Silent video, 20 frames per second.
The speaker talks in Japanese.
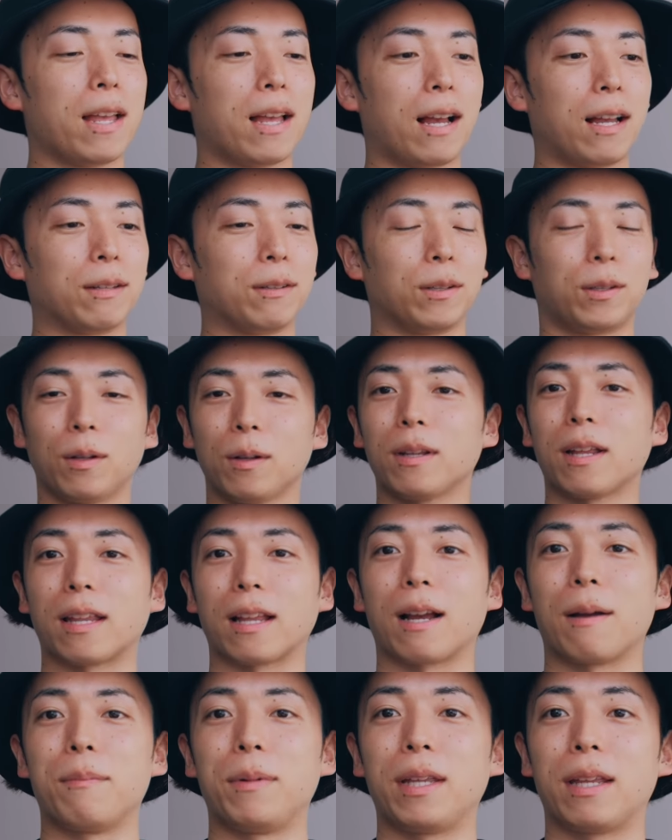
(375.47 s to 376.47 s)
あの、そういうのは
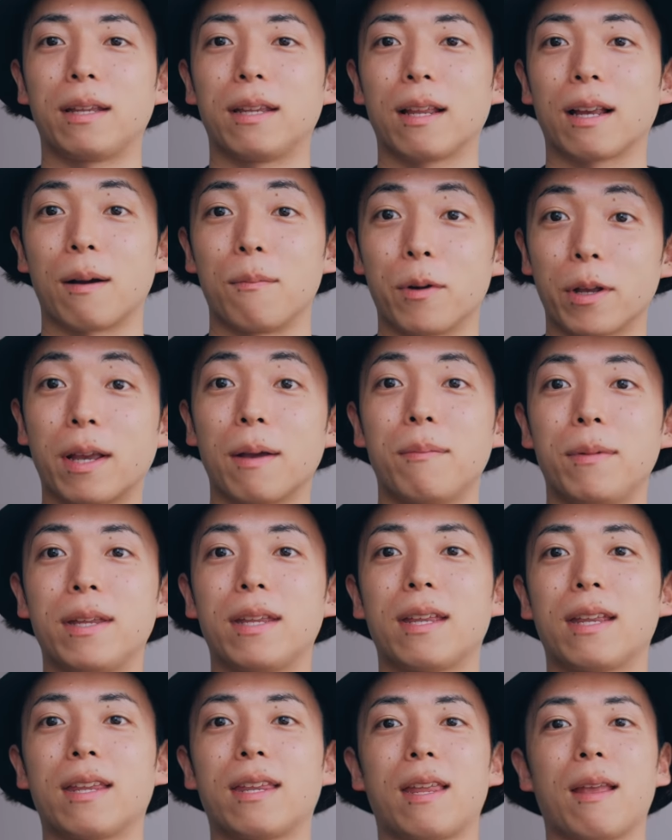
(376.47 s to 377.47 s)
なんかみ、なんかもう一回見
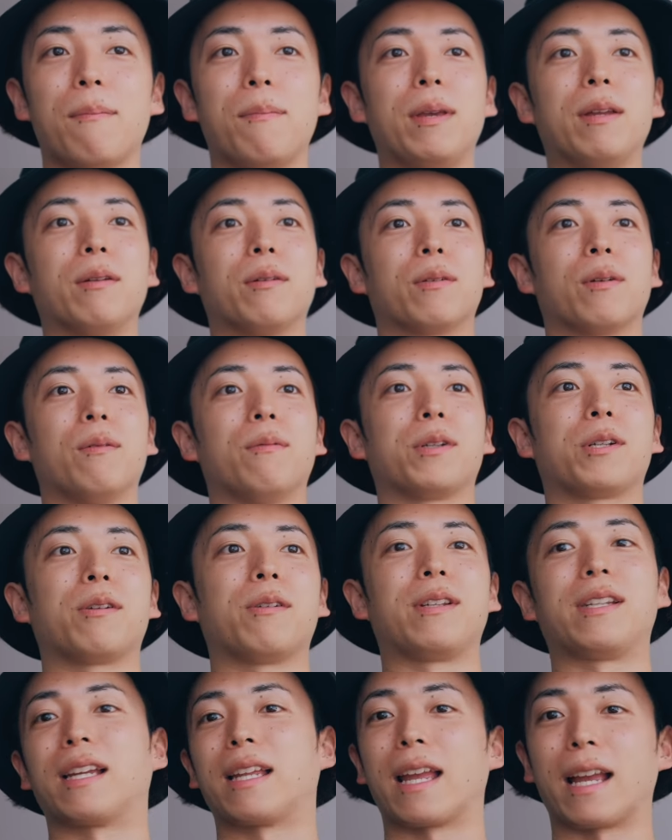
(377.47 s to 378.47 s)
てみると面
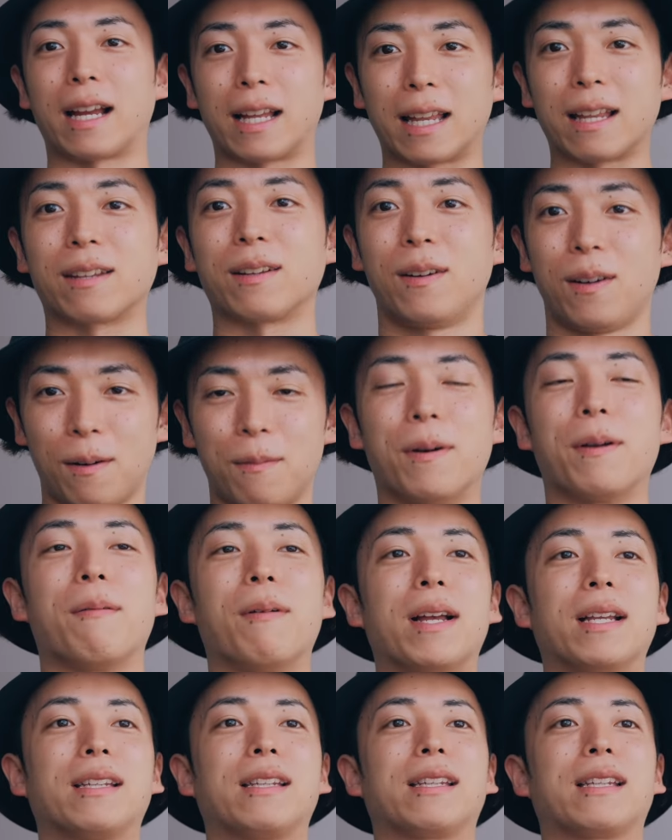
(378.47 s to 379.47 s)
白いんじゃないかなと思い
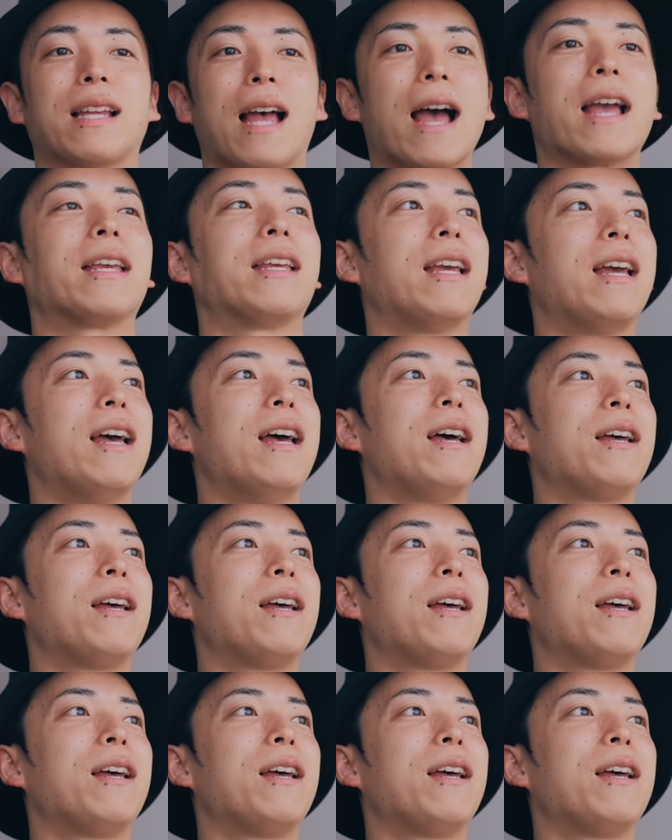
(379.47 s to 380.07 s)
ます。はい。